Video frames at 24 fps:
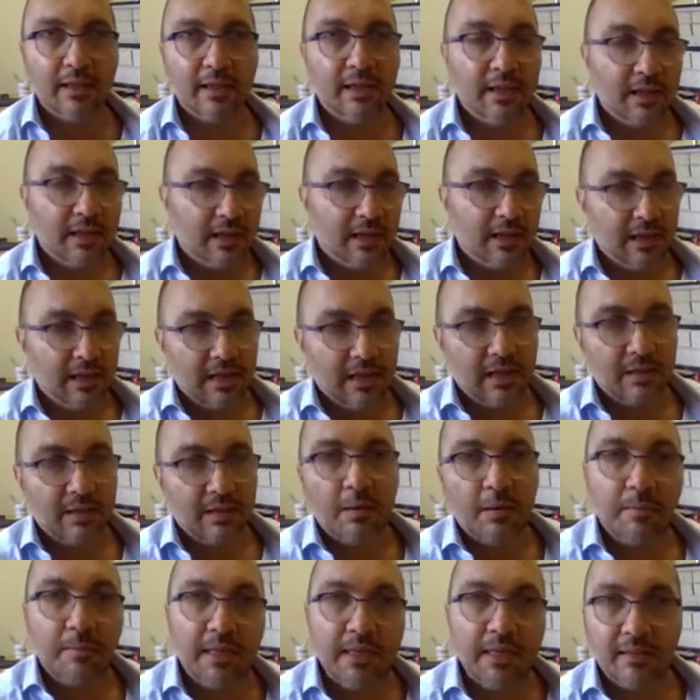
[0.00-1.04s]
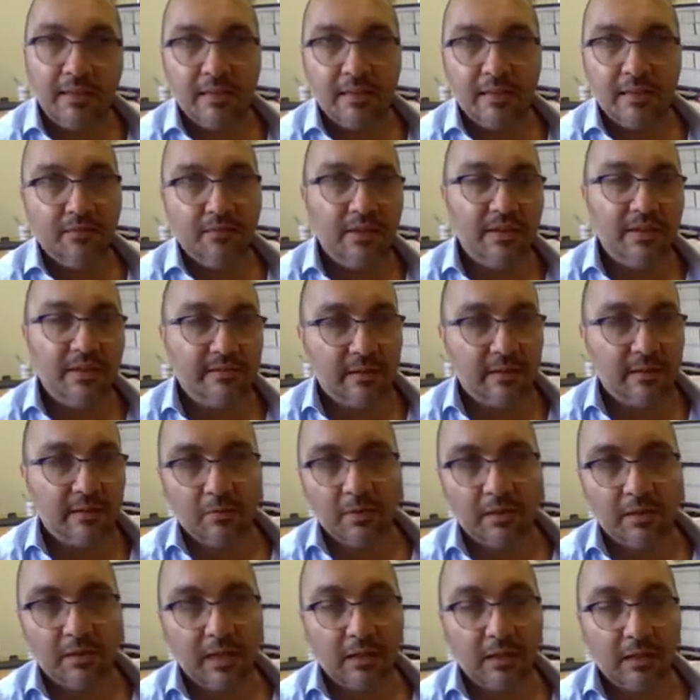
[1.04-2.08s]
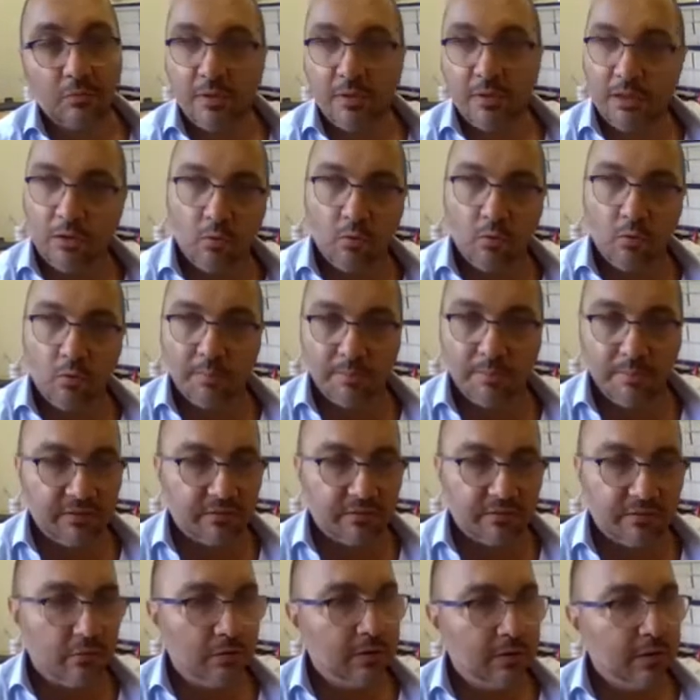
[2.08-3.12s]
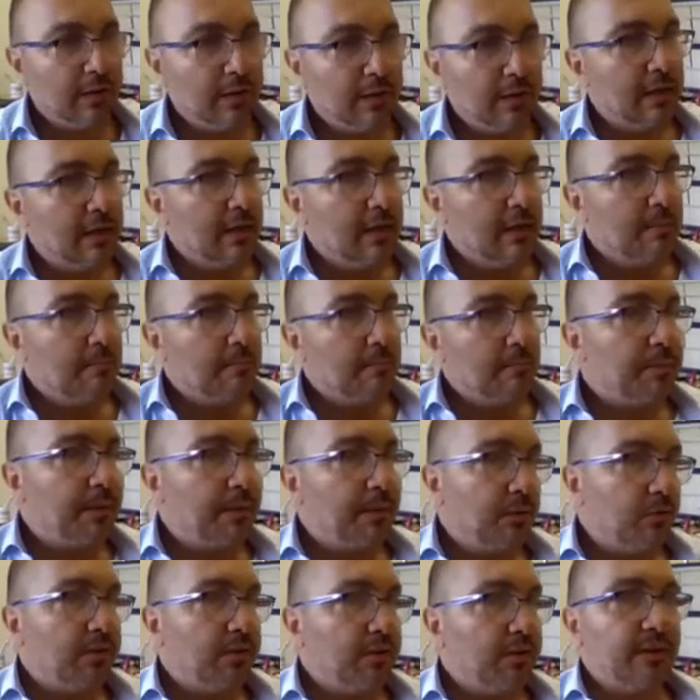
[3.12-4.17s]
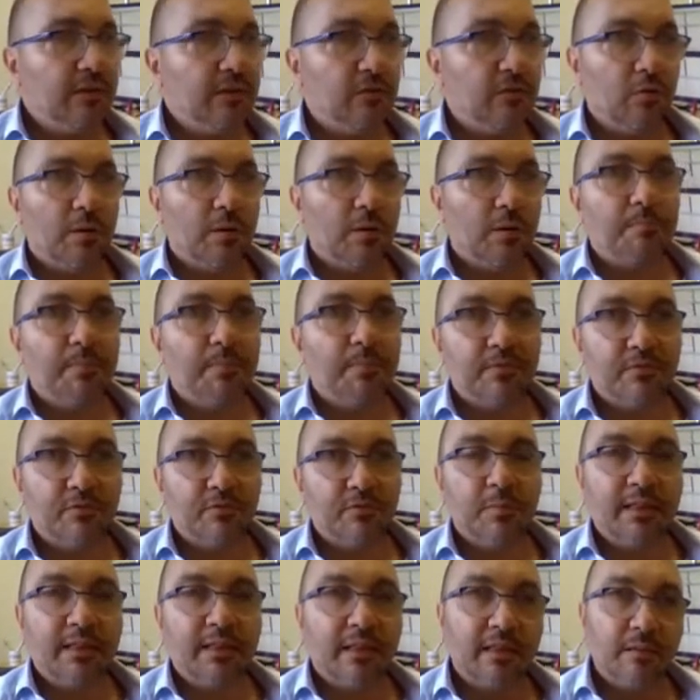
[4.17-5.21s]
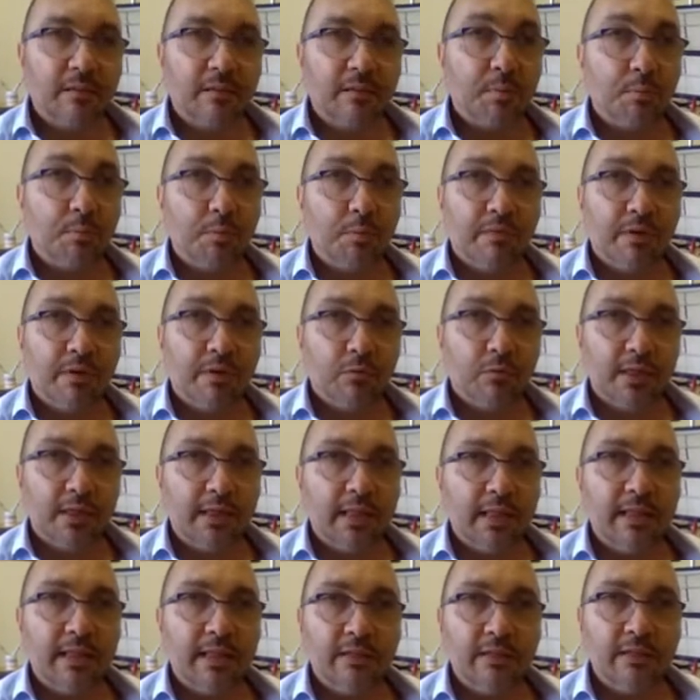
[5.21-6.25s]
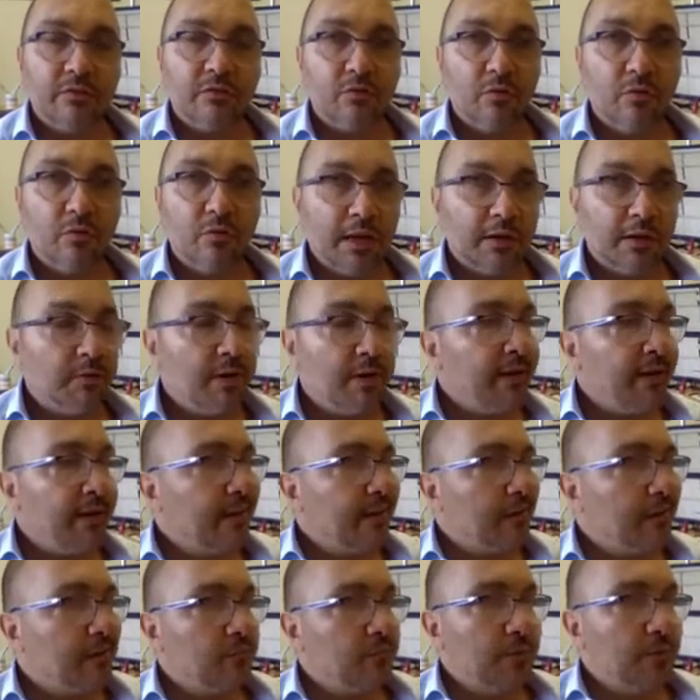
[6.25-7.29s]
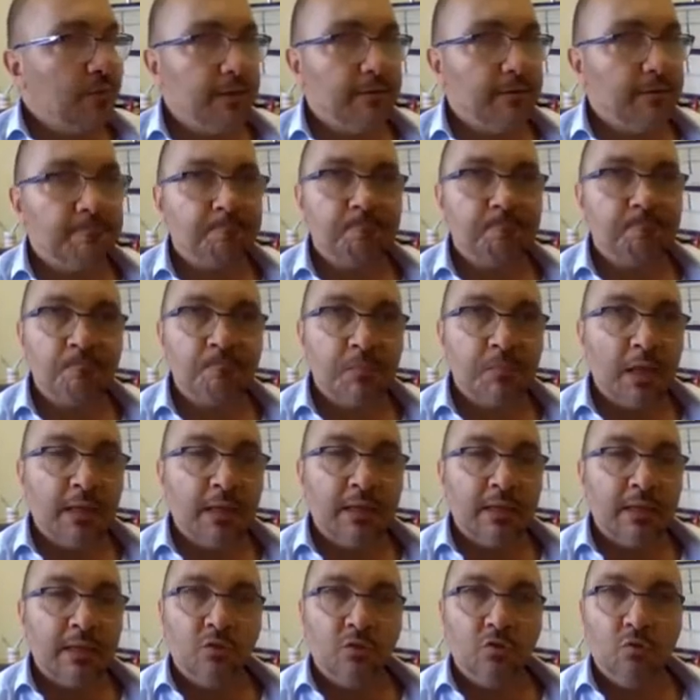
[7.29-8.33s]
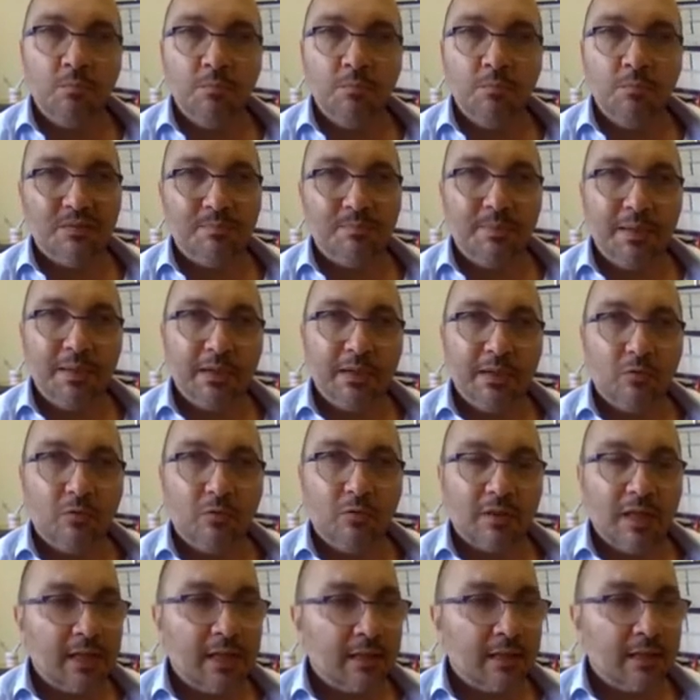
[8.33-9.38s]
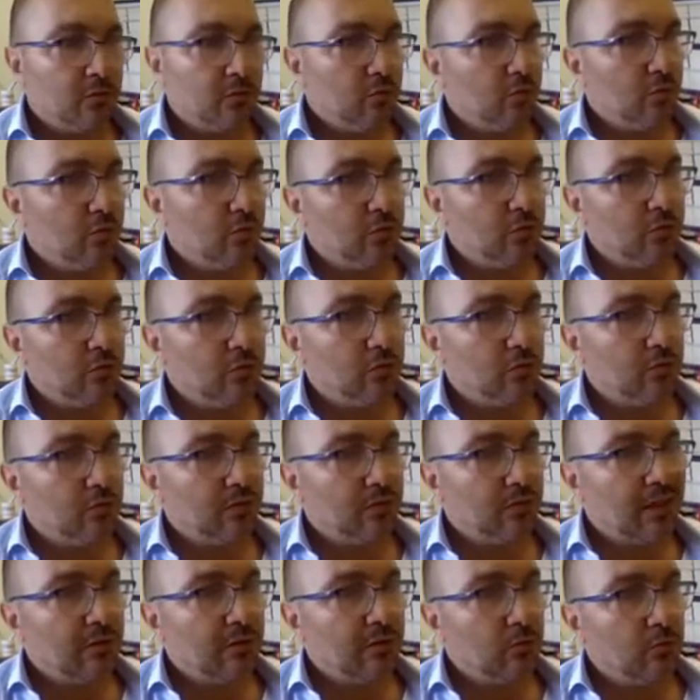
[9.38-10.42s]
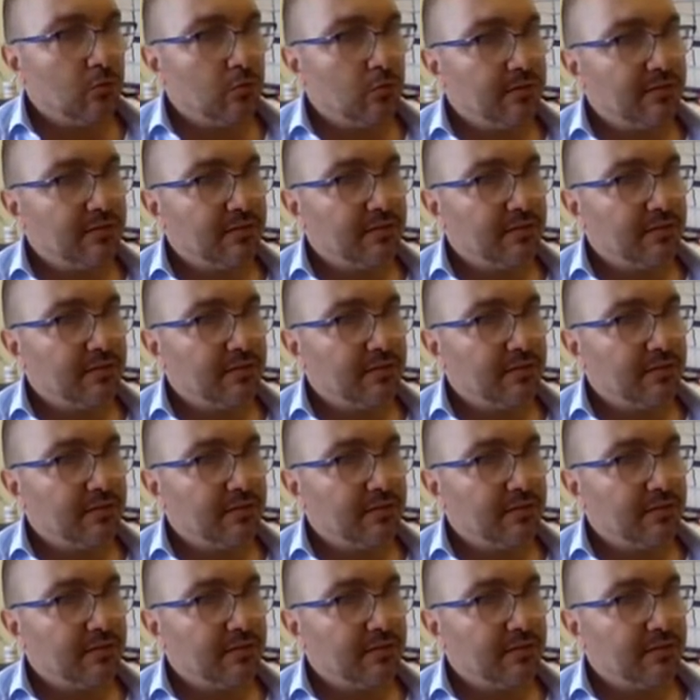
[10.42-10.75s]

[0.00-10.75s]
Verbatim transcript: è armamenti, difesa e quant'altro, quindi lo capisco, però il titolo ha perso metà del proprio valore da inizio anno e anche qui non mi spiego tanto, tanto